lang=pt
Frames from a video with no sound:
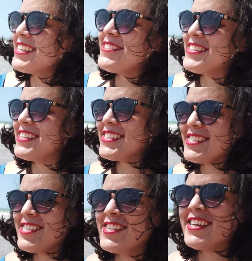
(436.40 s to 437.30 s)
a não ser que você
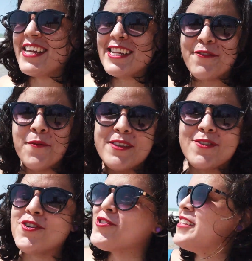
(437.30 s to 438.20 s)
esteja assistindo aqueles
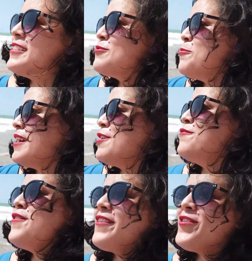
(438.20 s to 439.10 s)
filmes toscos, né? De
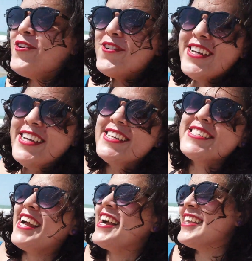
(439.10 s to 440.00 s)
tubarão voador,
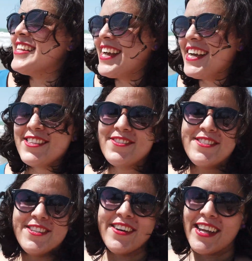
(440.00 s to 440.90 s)
charquinado,
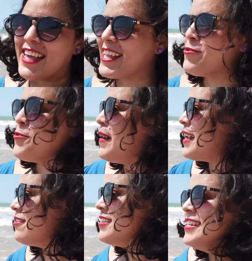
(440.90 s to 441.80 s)
não sei o que lá, que
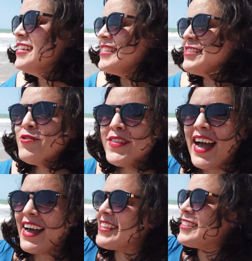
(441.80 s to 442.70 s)
tubarão. Do
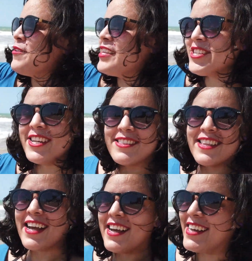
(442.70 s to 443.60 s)
nada tem uma
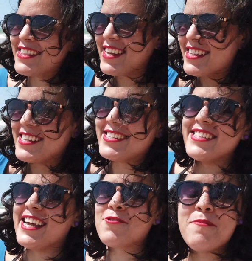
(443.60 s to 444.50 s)
enchente na, na
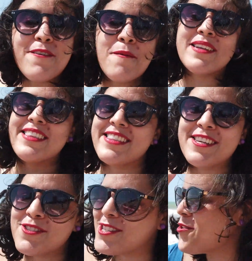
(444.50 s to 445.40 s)
cidade, o tubarão vai bater
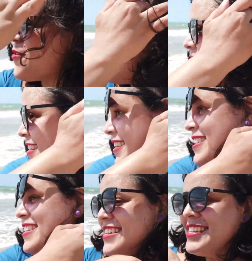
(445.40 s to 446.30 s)
dentro do seu quarto, né?
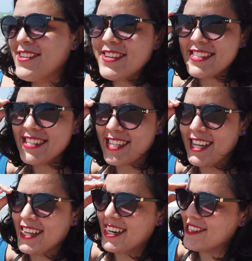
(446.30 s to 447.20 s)
Então, assim,
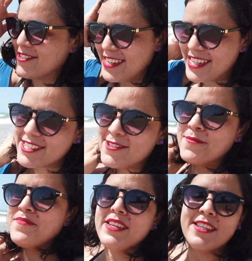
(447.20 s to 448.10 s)
tirando
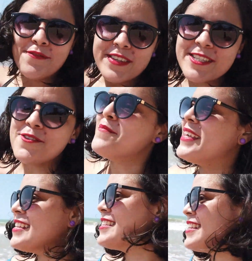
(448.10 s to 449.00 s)
isso,
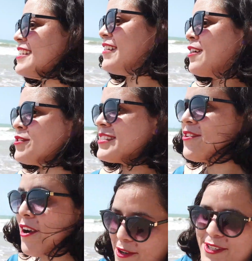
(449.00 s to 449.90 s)
dificilmente, né? Vai
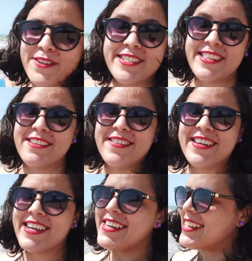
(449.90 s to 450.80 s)
acontecer alguma coisa se você
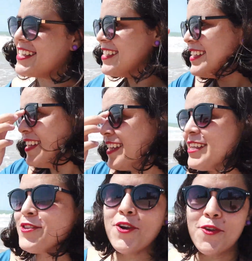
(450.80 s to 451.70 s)
estiver na areia.
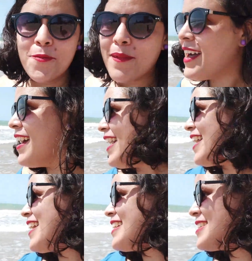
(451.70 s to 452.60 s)
Entrou no mar,
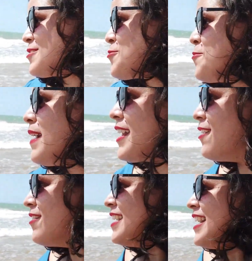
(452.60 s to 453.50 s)
é a casa do
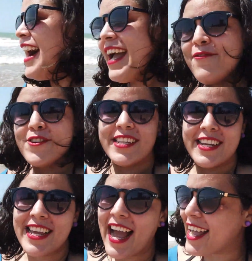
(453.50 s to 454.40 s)
tubarão. Aí
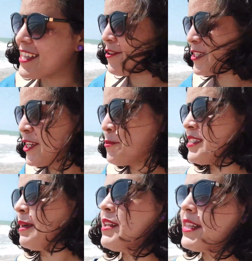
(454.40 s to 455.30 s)
você que arque com as
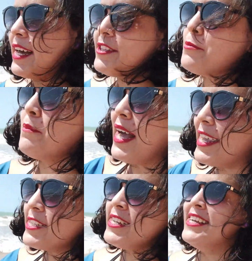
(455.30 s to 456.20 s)
responsabilidades,
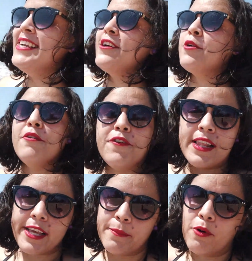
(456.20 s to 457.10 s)
mas, como eu
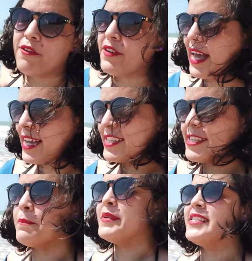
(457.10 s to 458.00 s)
falei, boa
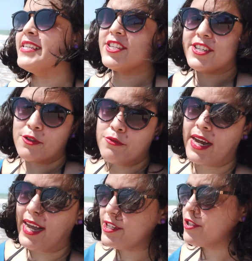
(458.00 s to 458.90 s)
viagem, tem piscinas
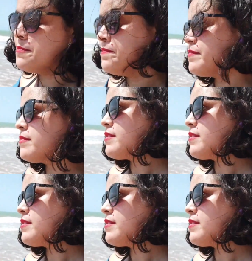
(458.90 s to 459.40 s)
naturais,